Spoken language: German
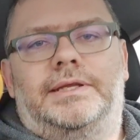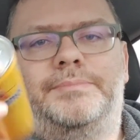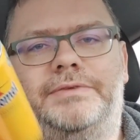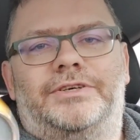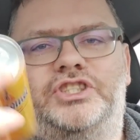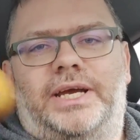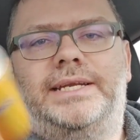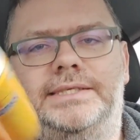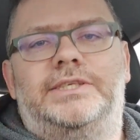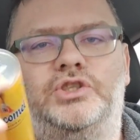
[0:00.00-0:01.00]
Damit
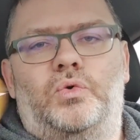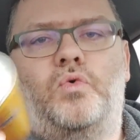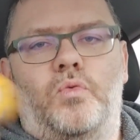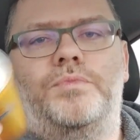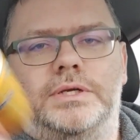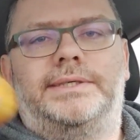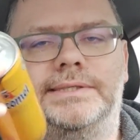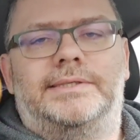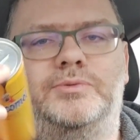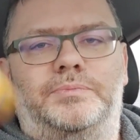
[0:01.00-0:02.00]
wahrscheinlich die
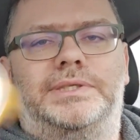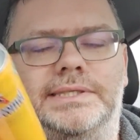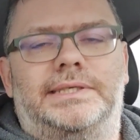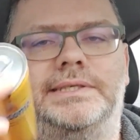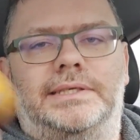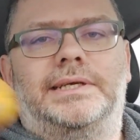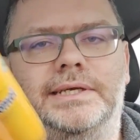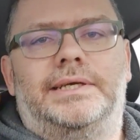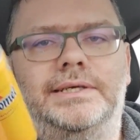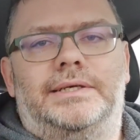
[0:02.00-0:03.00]
Schokomilch so ein bisschen
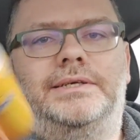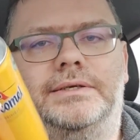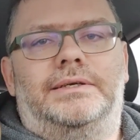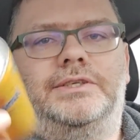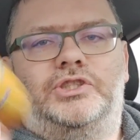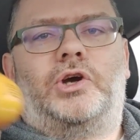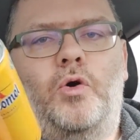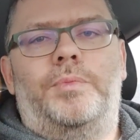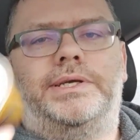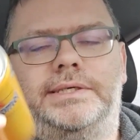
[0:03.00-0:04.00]

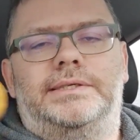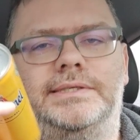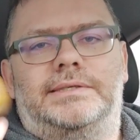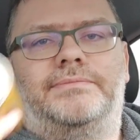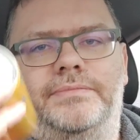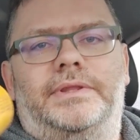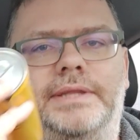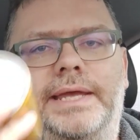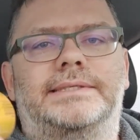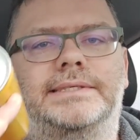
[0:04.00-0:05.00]
schaumig ist.
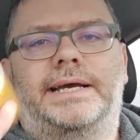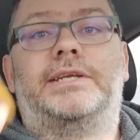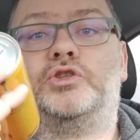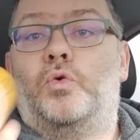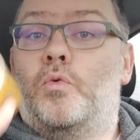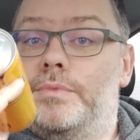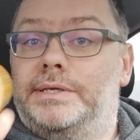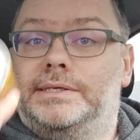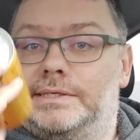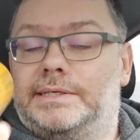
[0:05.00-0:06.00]
Na, es ist ja keine
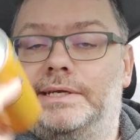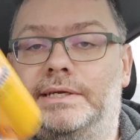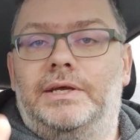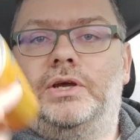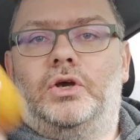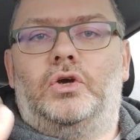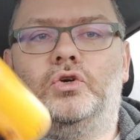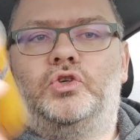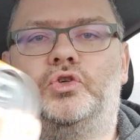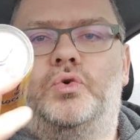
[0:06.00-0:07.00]
Schokomilch, es ist ein
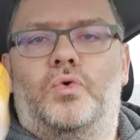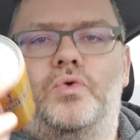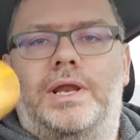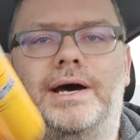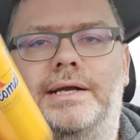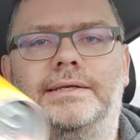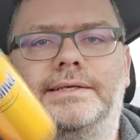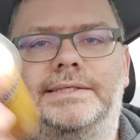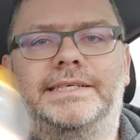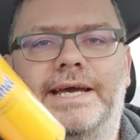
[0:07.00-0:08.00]

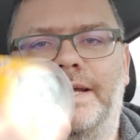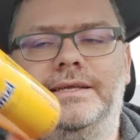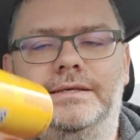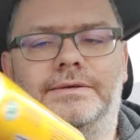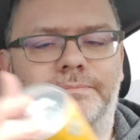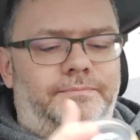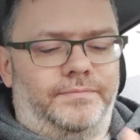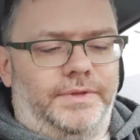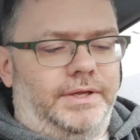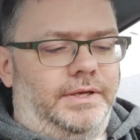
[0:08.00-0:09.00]
Schokoladengetränk.
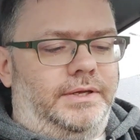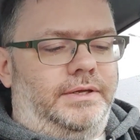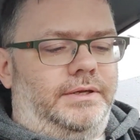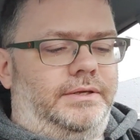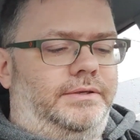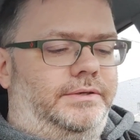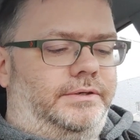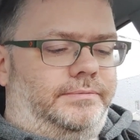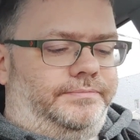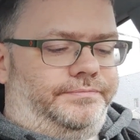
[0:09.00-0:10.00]

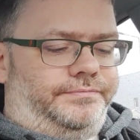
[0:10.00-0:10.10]
So.